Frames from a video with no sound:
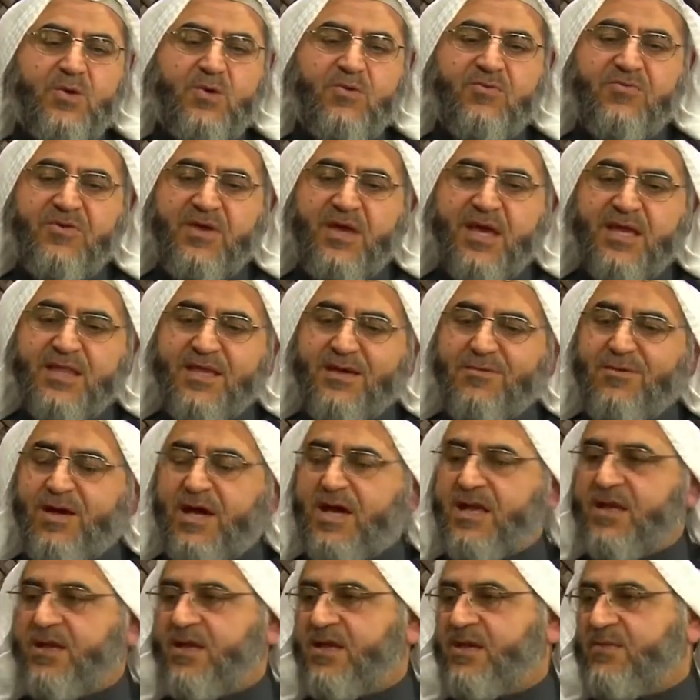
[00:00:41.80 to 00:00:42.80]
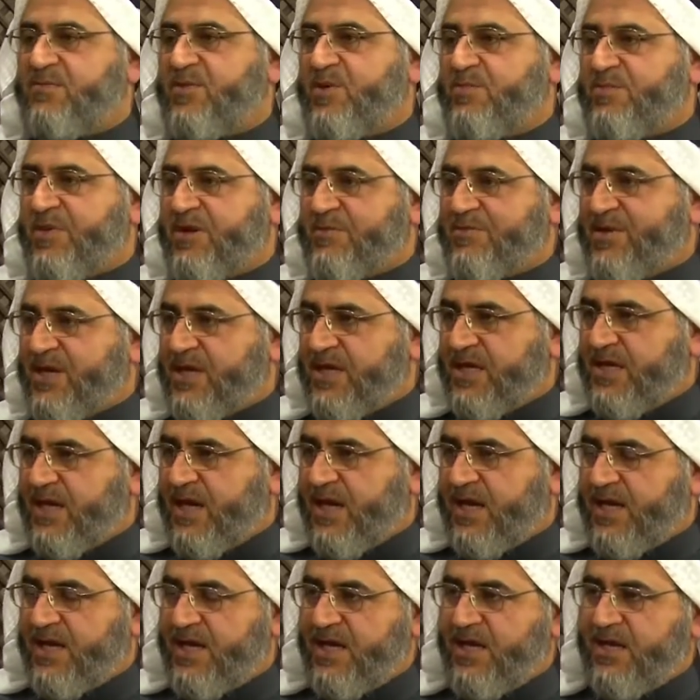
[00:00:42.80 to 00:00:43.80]
وفيها طبعا ممن بقي
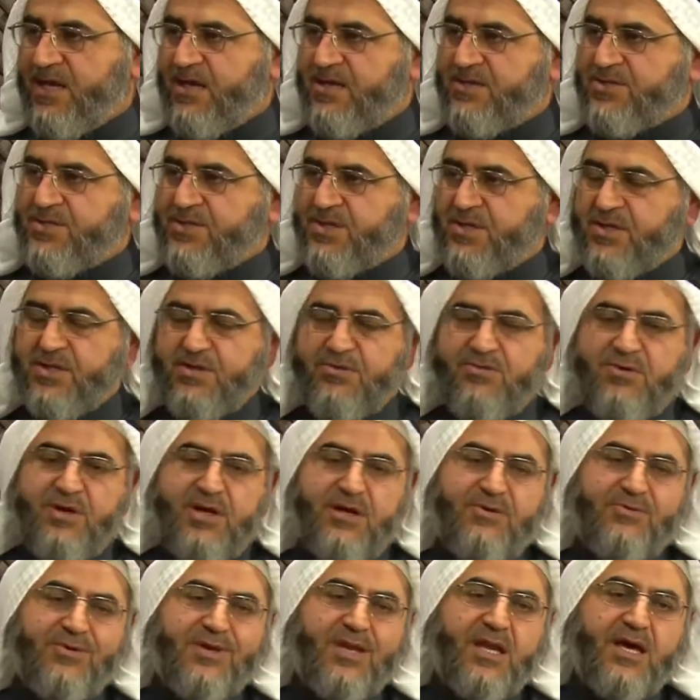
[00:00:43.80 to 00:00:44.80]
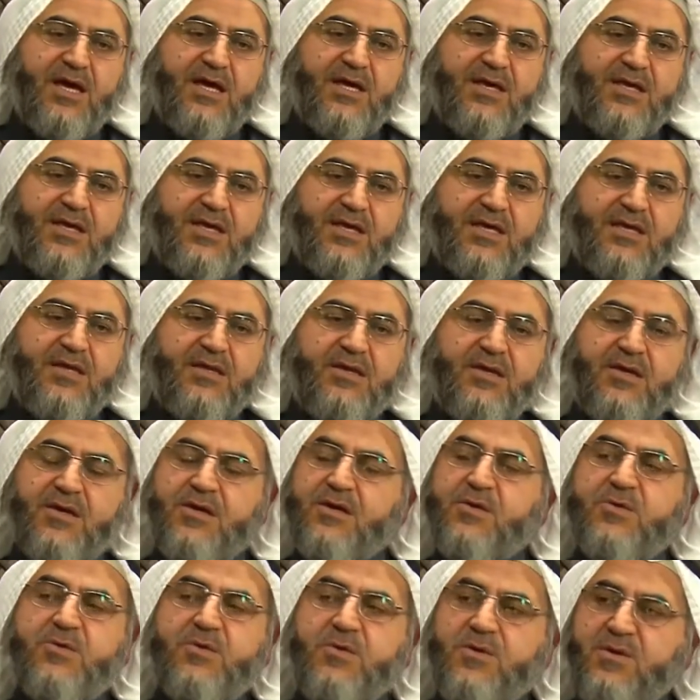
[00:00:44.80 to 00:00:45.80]
على الشرك ولو إلى حين
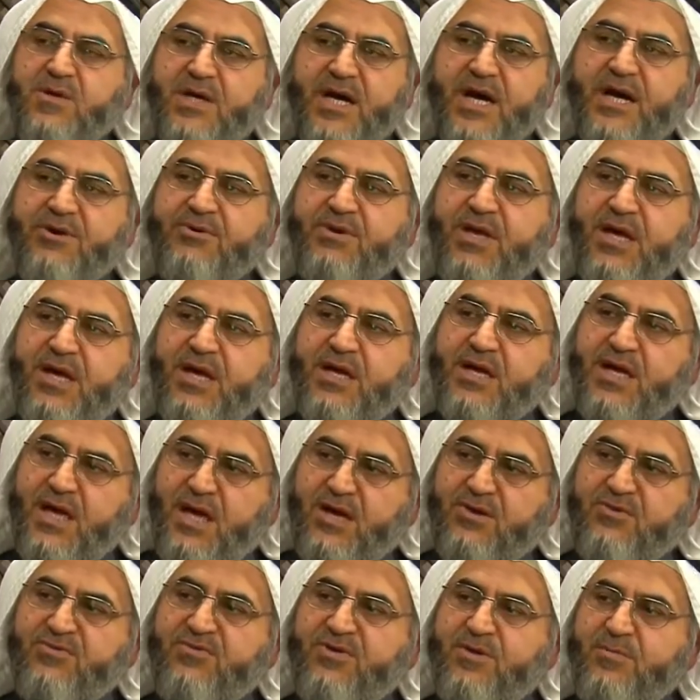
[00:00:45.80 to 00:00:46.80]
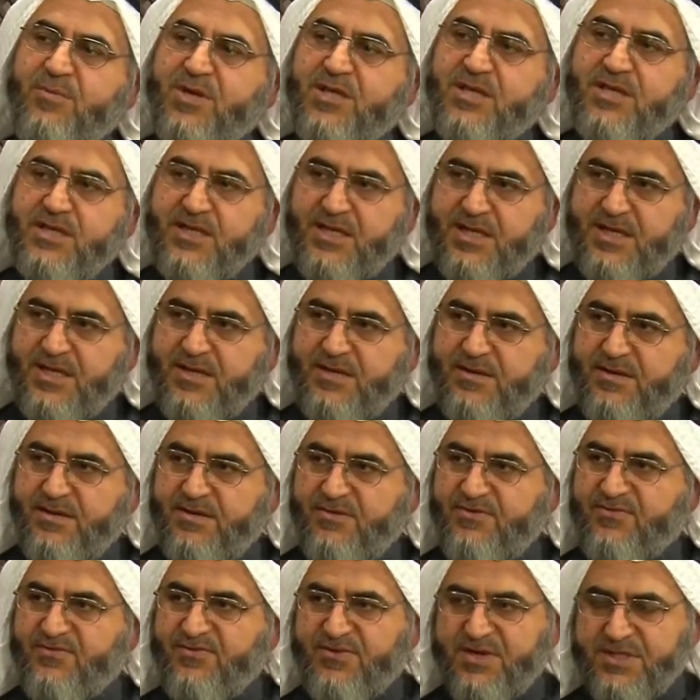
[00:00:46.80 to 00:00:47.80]
كل هؤلاء كانوا في المدينة
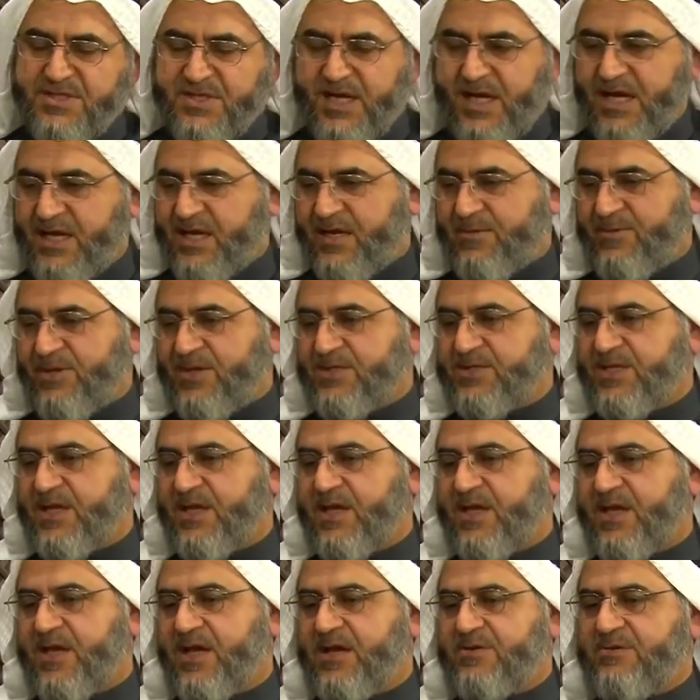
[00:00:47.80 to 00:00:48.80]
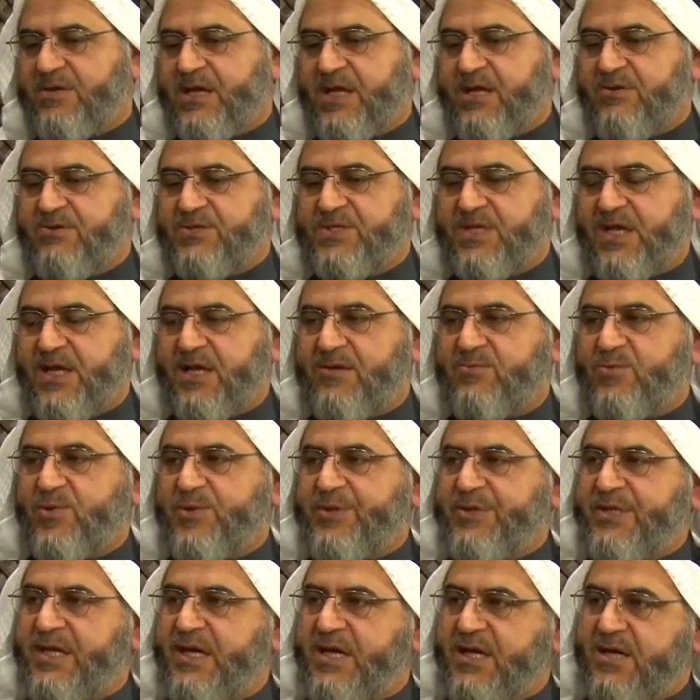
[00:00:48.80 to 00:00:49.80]
فجاء النبي صلى الله عليه وسلم
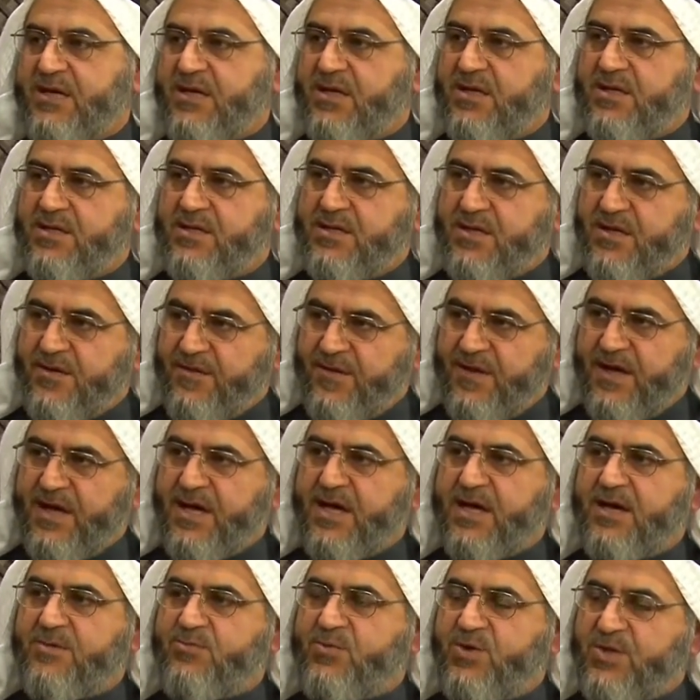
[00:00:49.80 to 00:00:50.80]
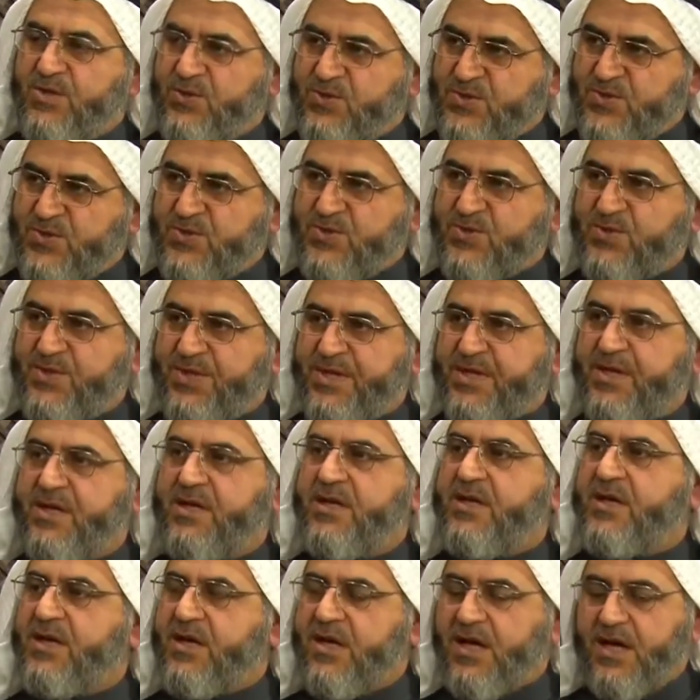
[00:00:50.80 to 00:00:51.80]
ووضع النظام والدستور
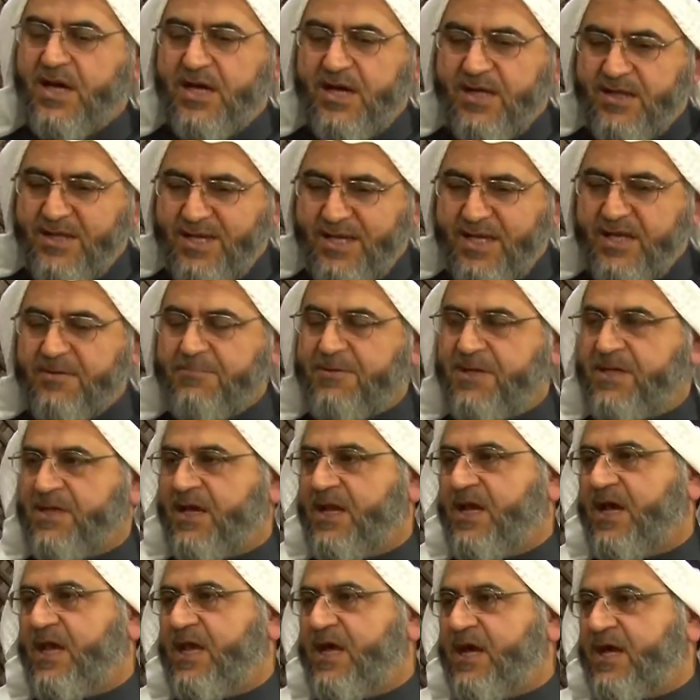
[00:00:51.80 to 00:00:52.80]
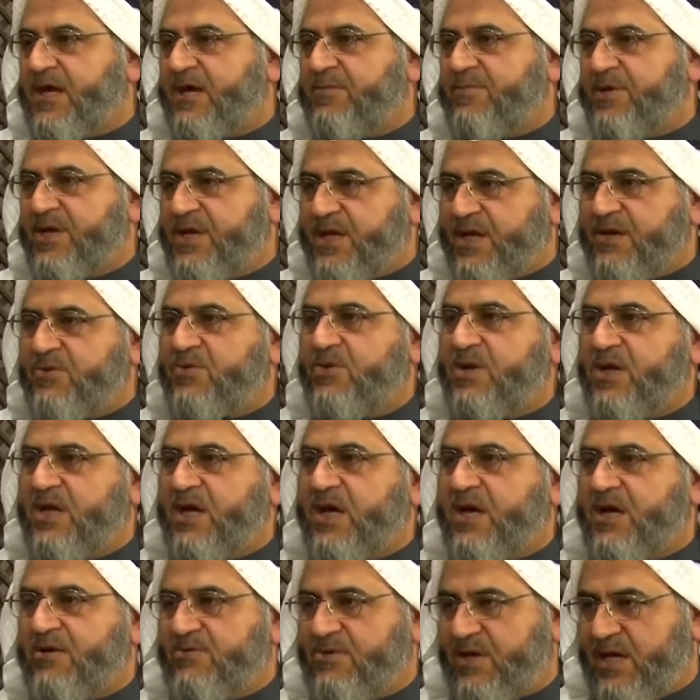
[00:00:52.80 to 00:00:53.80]
الذي يضبط العلاقة بين كل
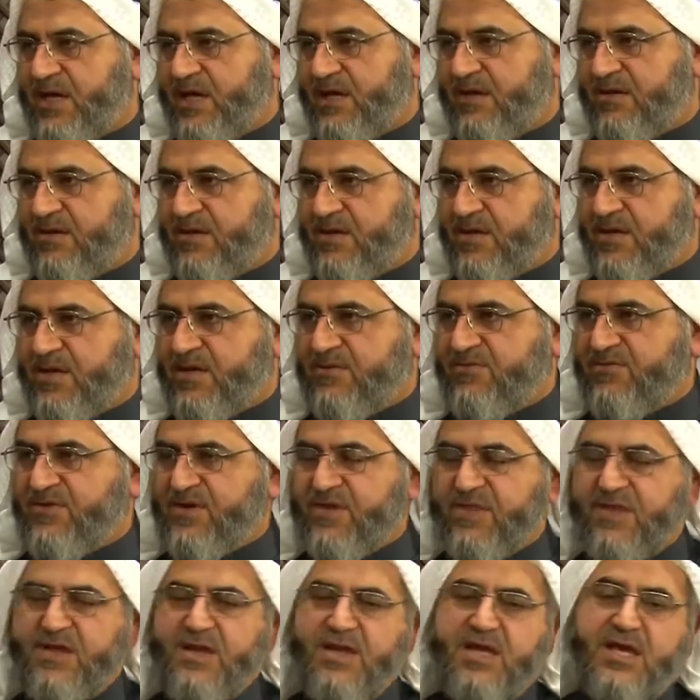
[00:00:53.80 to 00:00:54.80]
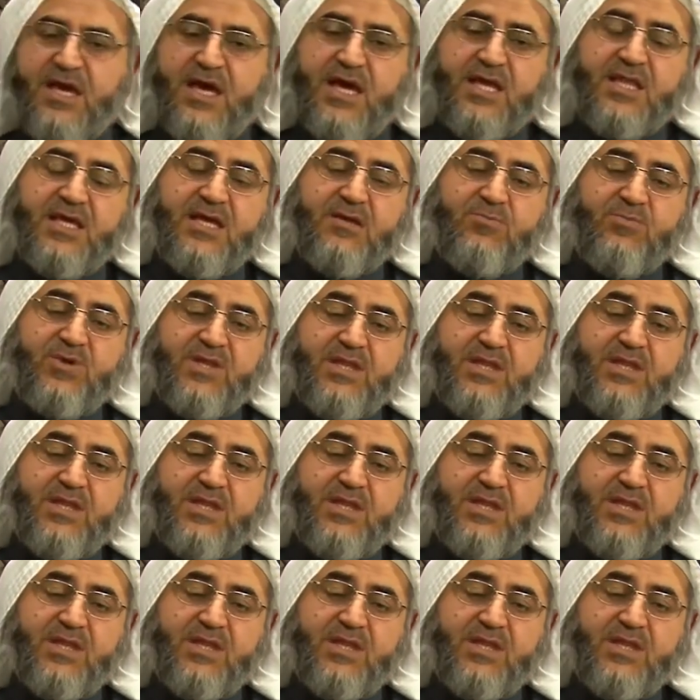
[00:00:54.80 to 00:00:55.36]
هؤلاء في ظل هذه